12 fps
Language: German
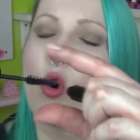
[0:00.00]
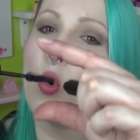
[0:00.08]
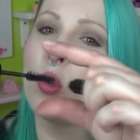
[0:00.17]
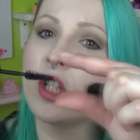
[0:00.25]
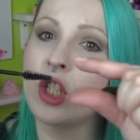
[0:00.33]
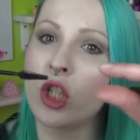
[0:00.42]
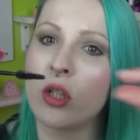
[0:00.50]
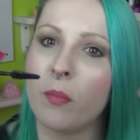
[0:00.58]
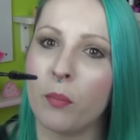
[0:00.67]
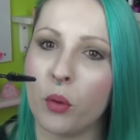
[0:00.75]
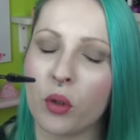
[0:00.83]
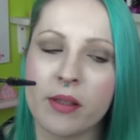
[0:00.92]
konische
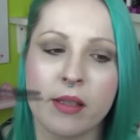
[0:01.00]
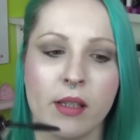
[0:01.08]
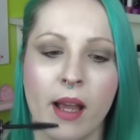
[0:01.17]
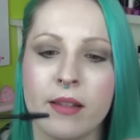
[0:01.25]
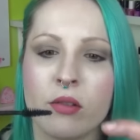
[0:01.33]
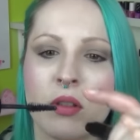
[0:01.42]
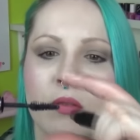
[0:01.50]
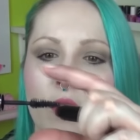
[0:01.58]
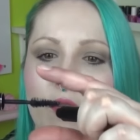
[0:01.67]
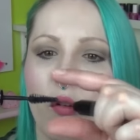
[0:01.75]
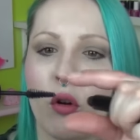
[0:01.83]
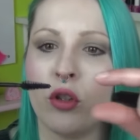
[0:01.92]
Bürste, also sie
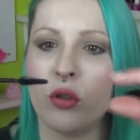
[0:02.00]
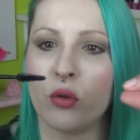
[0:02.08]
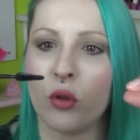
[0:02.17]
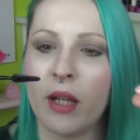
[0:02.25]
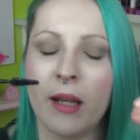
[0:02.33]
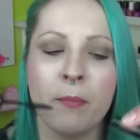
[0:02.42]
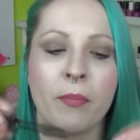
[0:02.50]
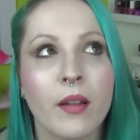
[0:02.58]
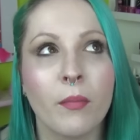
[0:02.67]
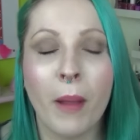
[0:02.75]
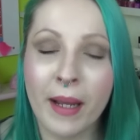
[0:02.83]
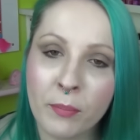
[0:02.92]
wird vorne dünner.
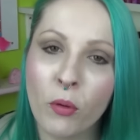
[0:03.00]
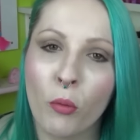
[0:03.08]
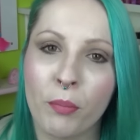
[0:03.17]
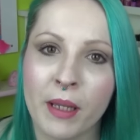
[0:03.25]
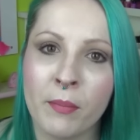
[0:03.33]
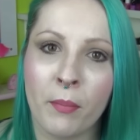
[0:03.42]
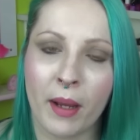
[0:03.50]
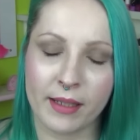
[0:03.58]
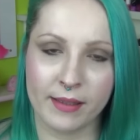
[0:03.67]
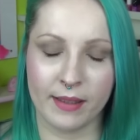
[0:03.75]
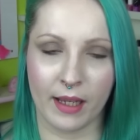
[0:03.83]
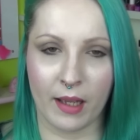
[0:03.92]
Mein Problem bei
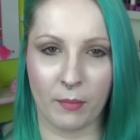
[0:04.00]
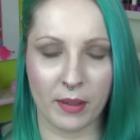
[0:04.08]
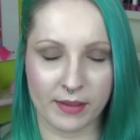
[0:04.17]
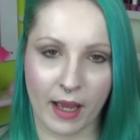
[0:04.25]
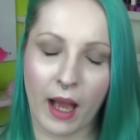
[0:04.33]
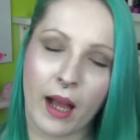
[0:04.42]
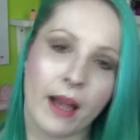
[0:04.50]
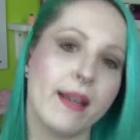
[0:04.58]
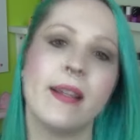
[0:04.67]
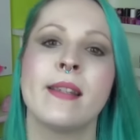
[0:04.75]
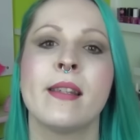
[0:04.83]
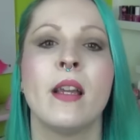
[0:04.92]
dieser Mascara
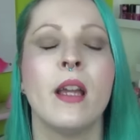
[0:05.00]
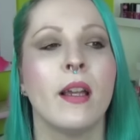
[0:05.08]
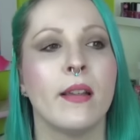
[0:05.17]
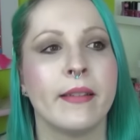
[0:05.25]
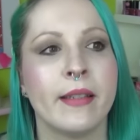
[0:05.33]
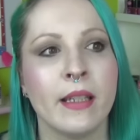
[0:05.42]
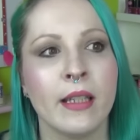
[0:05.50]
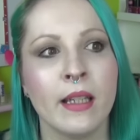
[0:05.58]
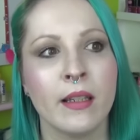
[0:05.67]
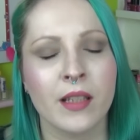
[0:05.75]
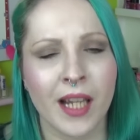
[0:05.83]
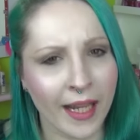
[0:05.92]
ist,
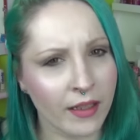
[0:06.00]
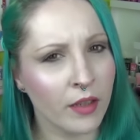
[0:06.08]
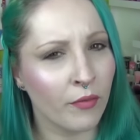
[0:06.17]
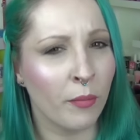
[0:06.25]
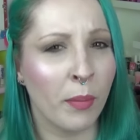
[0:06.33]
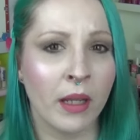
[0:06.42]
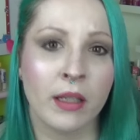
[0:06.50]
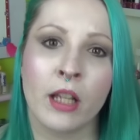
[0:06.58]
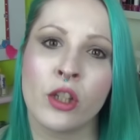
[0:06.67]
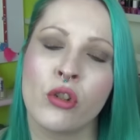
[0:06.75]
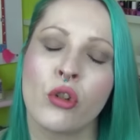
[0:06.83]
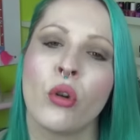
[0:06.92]
sie trennt die Wimpern
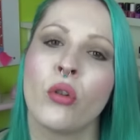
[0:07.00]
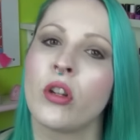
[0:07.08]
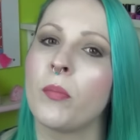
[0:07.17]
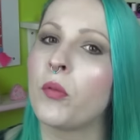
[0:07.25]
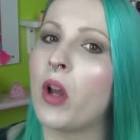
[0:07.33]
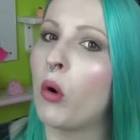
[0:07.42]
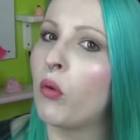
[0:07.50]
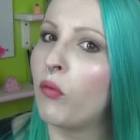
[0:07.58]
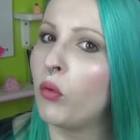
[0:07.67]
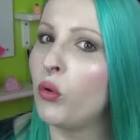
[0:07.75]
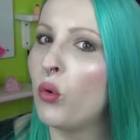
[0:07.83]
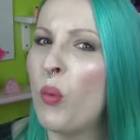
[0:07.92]
ganz schön, gibt auch
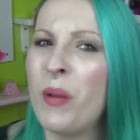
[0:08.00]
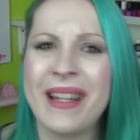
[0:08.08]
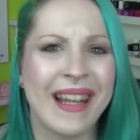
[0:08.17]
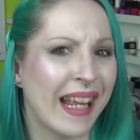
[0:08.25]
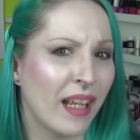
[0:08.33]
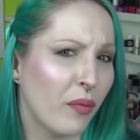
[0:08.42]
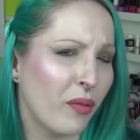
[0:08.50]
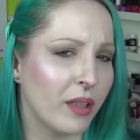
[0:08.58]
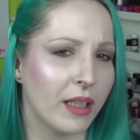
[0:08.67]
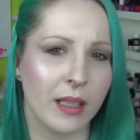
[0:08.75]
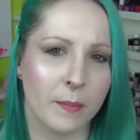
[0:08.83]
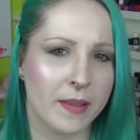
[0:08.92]
Volumen, Länge
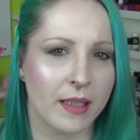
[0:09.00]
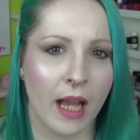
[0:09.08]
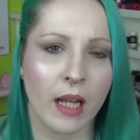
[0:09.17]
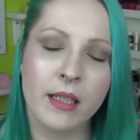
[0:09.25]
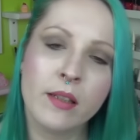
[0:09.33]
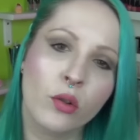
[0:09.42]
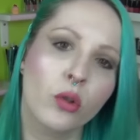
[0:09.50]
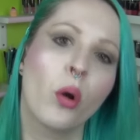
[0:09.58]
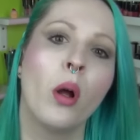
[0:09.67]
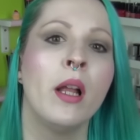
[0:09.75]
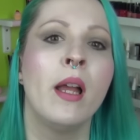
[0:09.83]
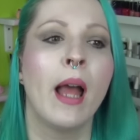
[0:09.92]
finde ich, gibt sie gar nicht so doll.